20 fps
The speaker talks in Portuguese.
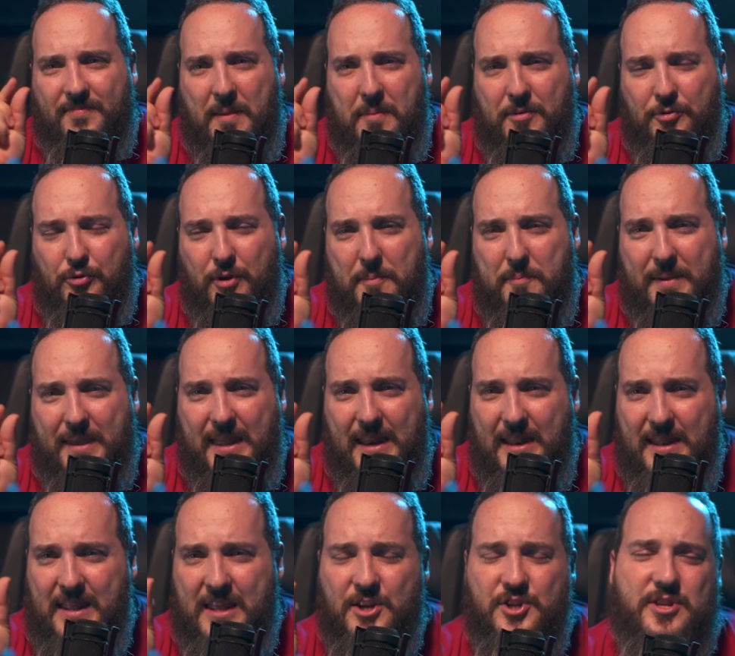emissora
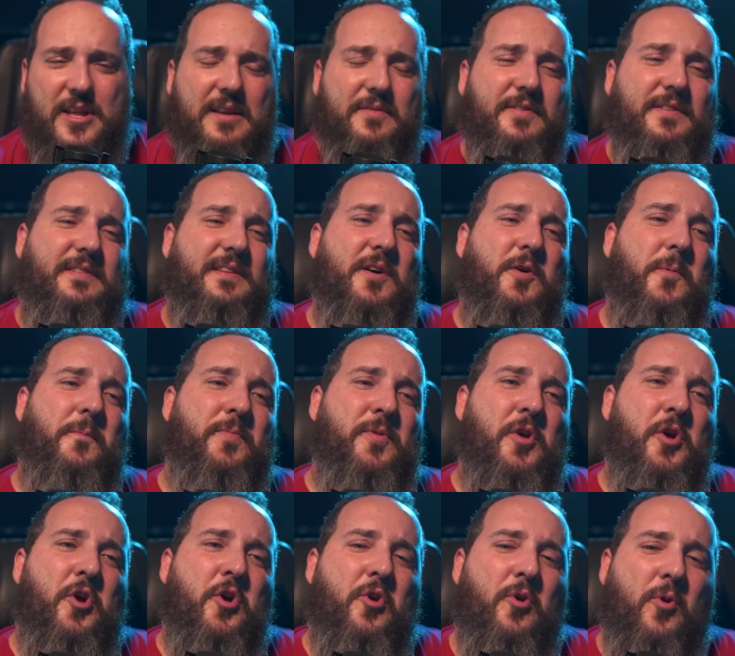pequenininha de televisão,
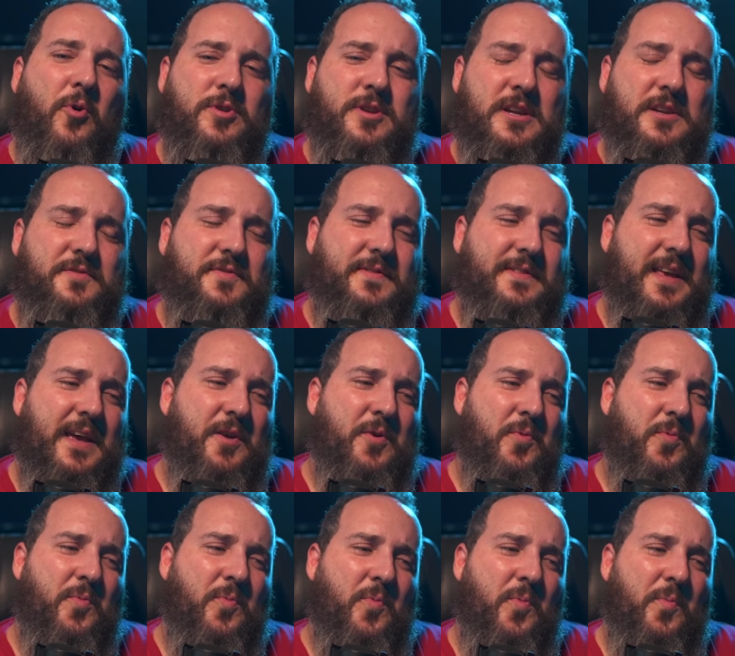onde eles
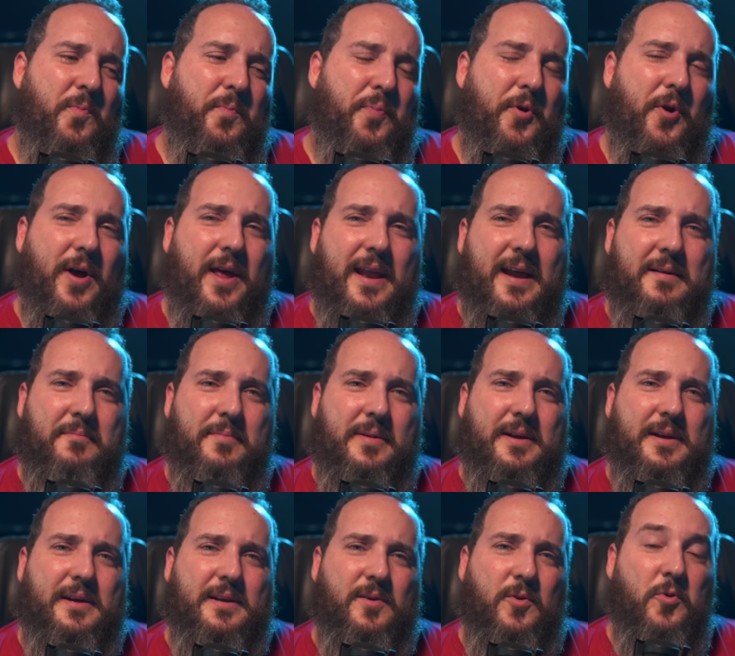fizeram um, um
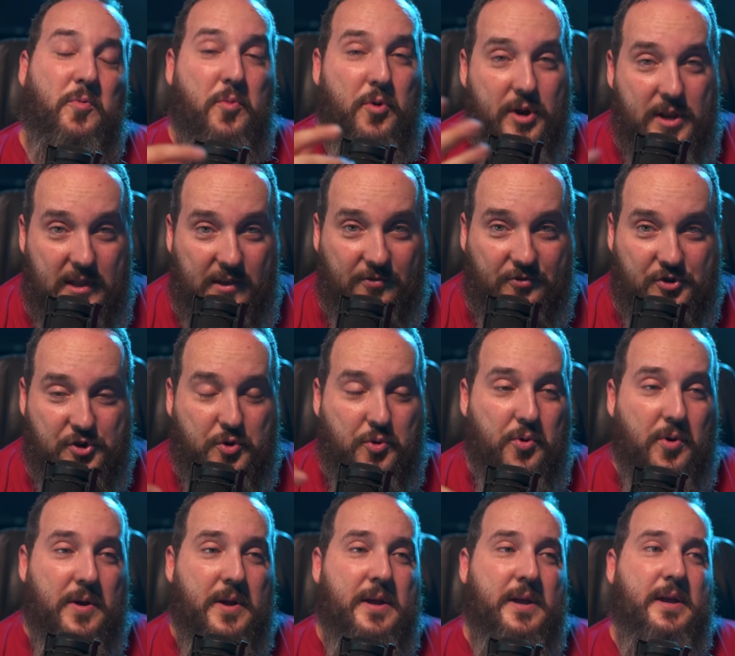programa
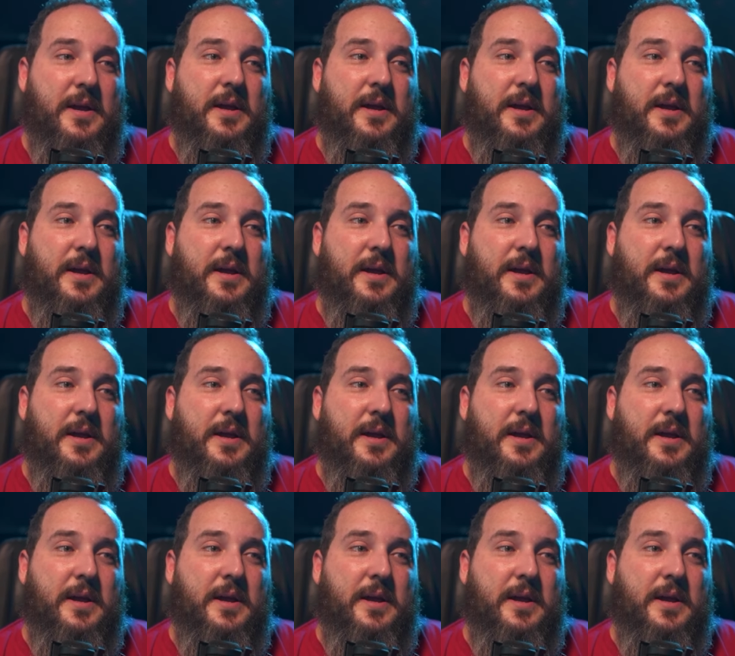humorístico